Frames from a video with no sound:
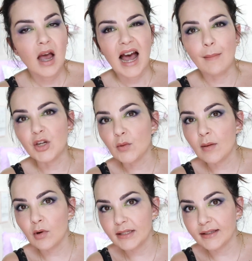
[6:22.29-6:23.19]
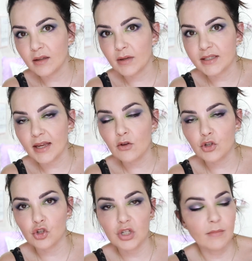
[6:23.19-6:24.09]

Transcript: A mí no me molesta demasiado, eso sí,